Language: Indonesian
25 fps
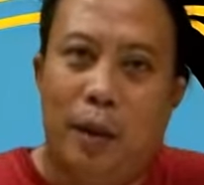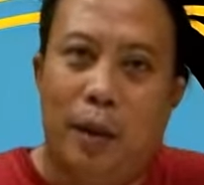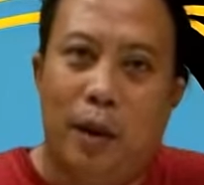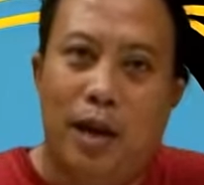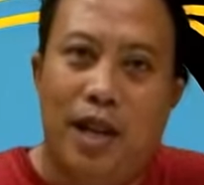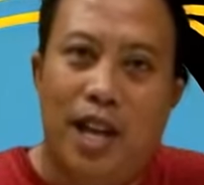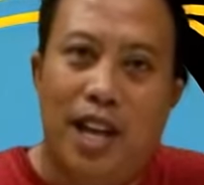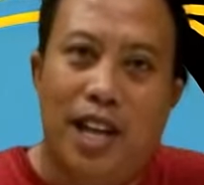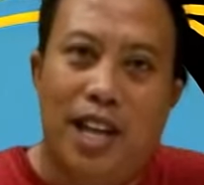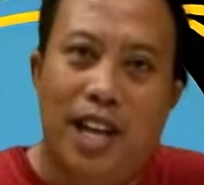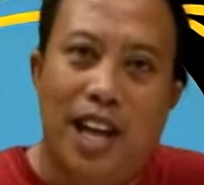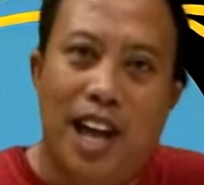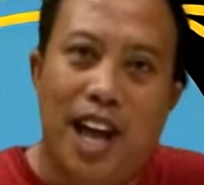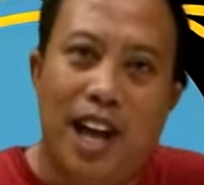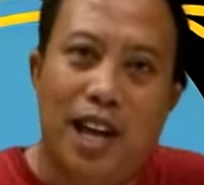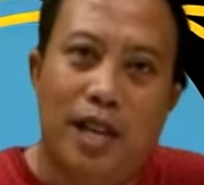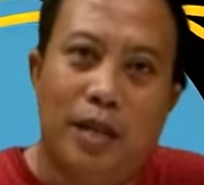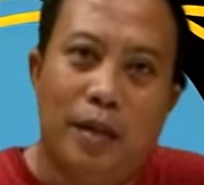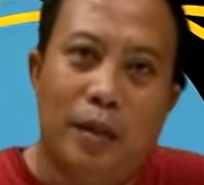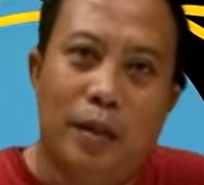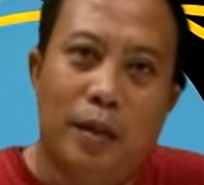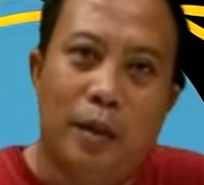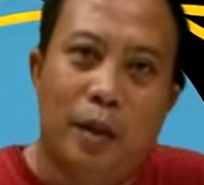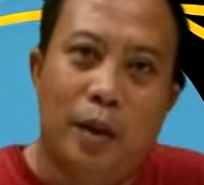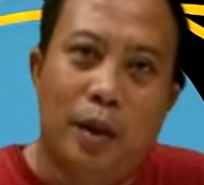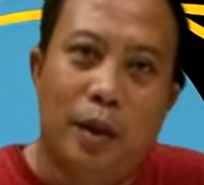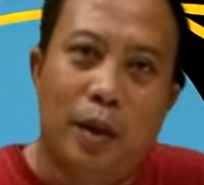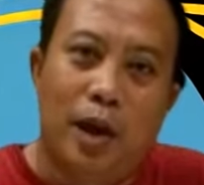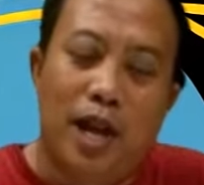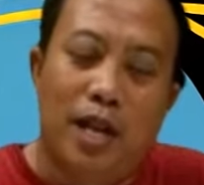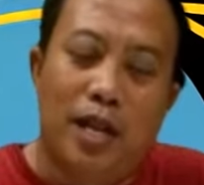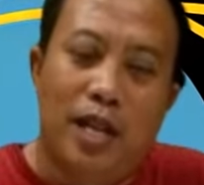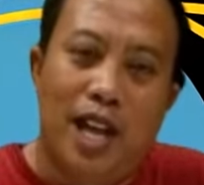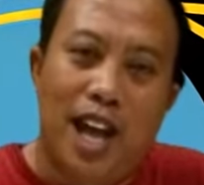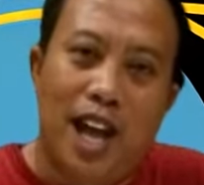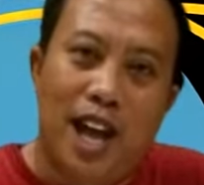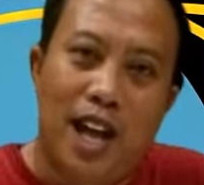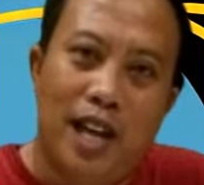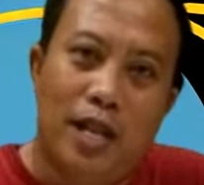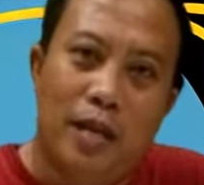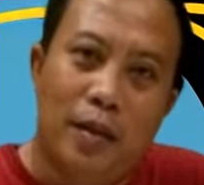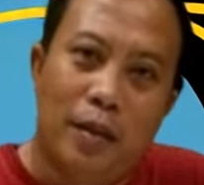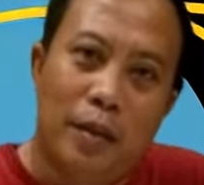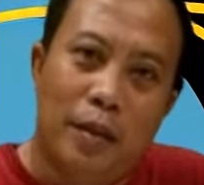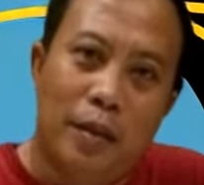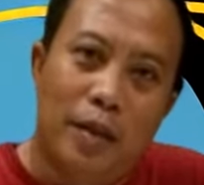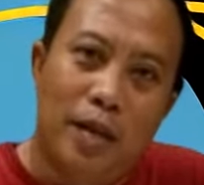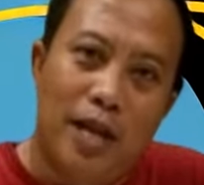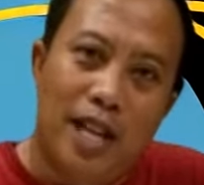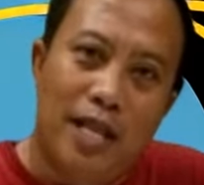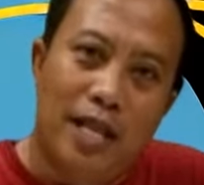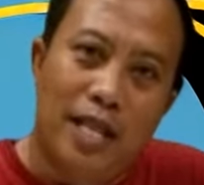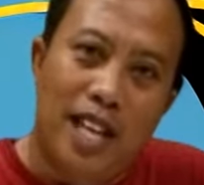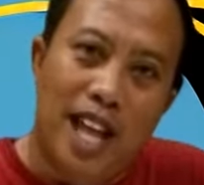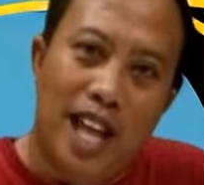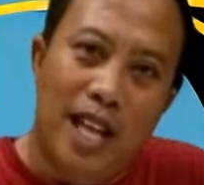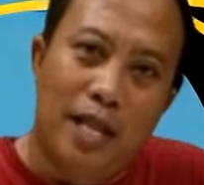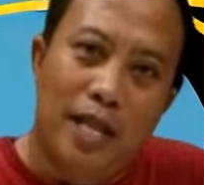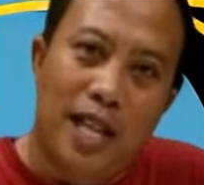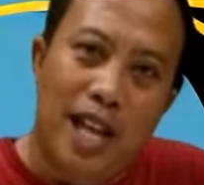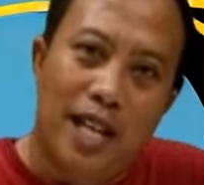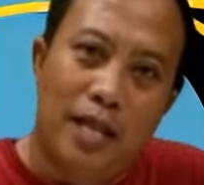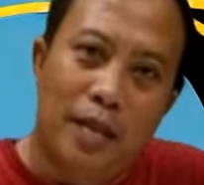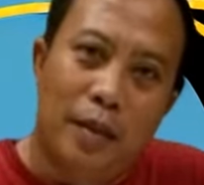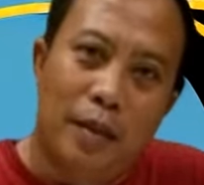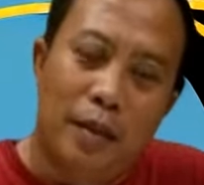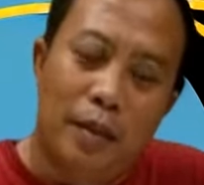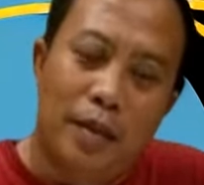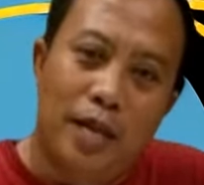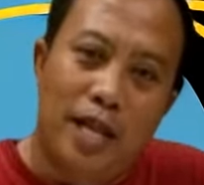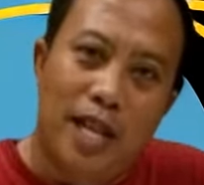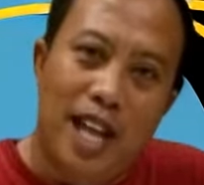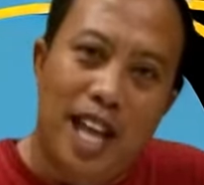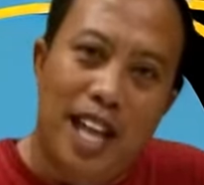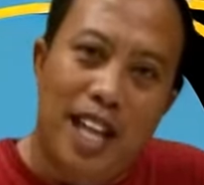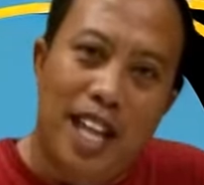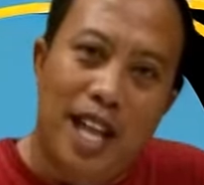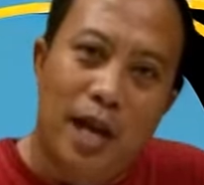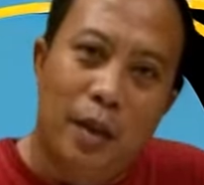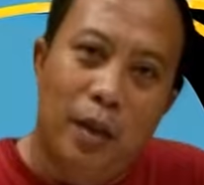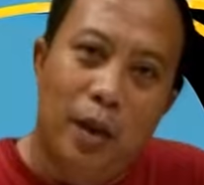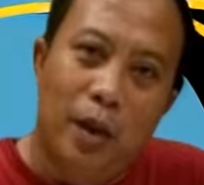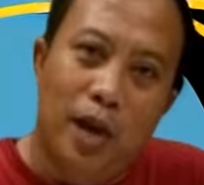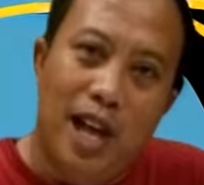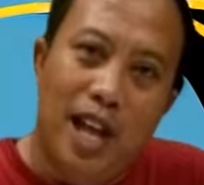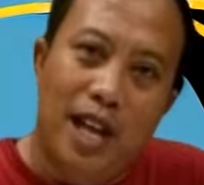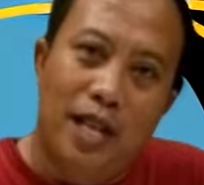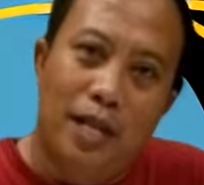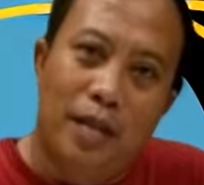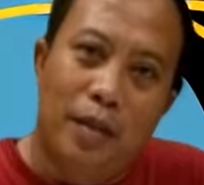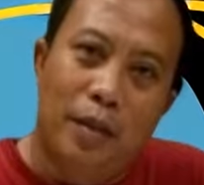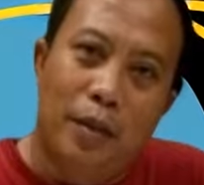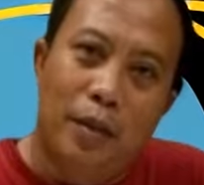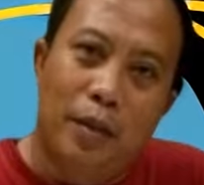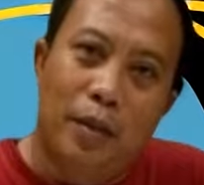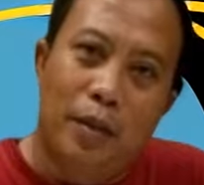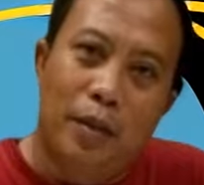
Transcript: pendidikan, pemerintahan, kesehatan, dan hiburan.